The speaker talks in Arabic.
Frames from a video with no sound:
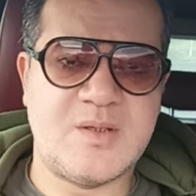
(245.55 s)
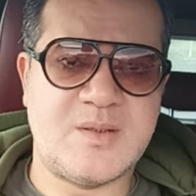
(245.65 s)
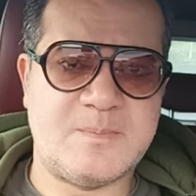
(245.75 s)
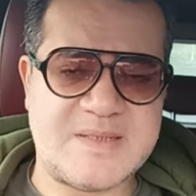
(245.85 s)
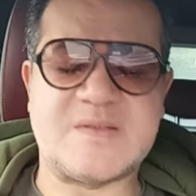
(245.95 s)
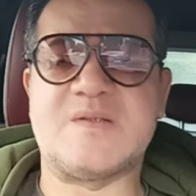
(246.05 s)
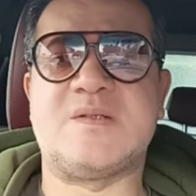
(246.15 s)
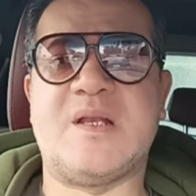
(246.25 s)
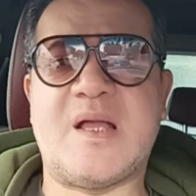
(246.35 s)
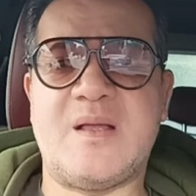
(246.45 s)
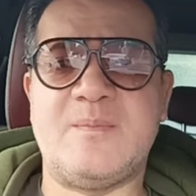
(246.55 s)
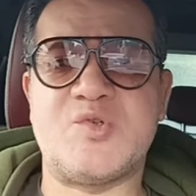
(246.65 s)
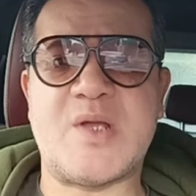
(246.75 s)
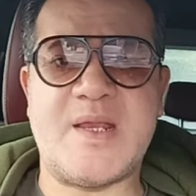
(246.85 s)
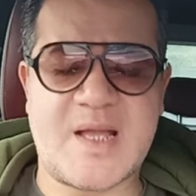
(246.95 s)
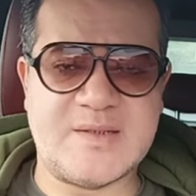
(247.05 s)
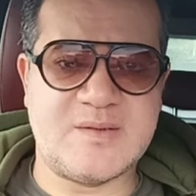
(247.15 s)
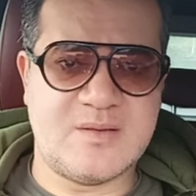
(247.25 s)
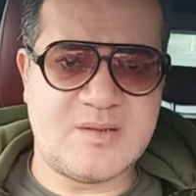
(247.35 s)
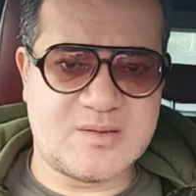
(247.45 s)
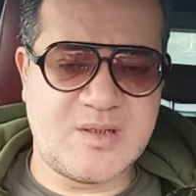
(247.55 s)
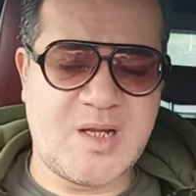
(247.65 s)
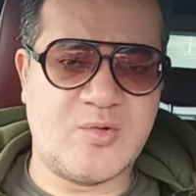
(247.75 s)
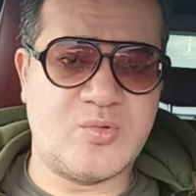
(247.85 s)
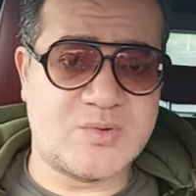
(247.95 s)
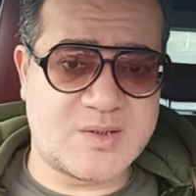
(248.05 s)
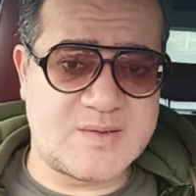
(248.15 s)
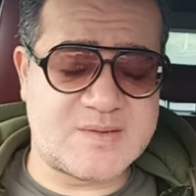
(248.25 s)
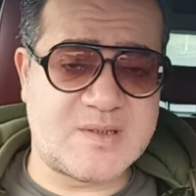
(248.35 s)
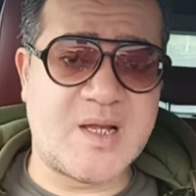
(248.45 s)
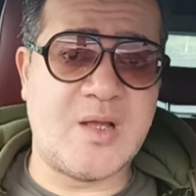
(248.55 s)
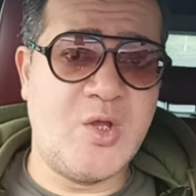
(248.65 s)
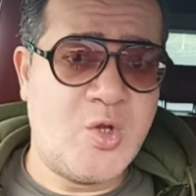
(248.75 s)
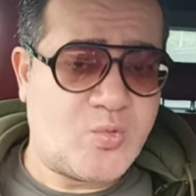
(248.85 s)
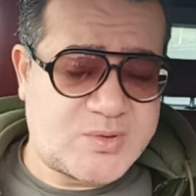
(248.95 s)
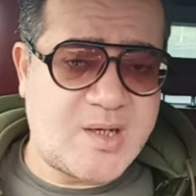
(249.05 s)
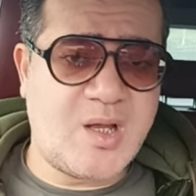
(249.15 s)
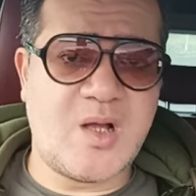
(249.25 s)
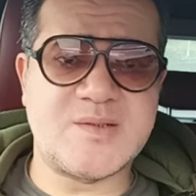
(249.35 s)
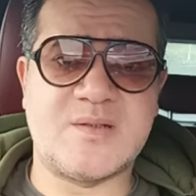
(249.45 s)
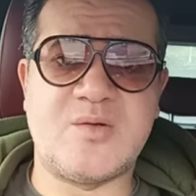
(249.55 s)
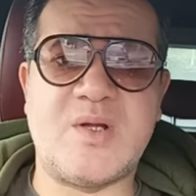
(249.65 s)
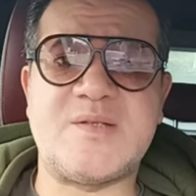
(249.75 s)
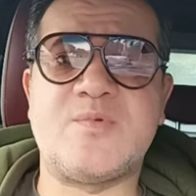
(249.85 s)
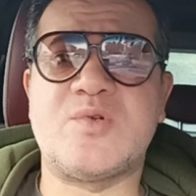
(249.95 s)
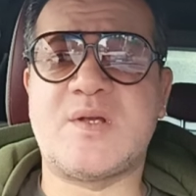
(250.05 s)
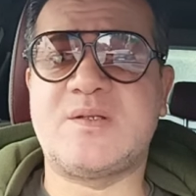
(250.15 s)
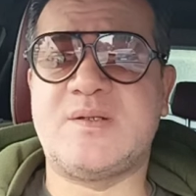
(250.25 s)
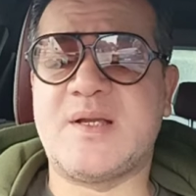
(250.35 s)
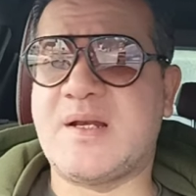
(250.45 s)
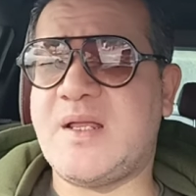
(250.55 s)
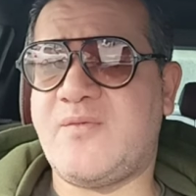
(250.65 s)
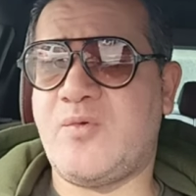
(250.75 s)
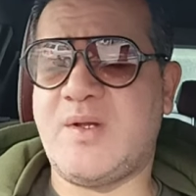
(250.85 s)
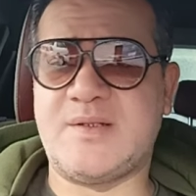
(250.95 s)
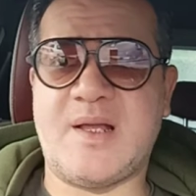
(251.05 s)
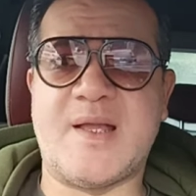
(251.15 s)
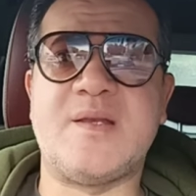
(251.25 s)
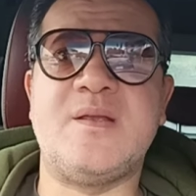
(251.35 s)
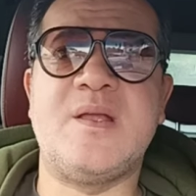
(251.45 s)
مسك السلاح مش اي حد يطلع له ترخيص سلاح وده اللي حاصل دلوقتي من وزاره الداخليه في الوقت الحالي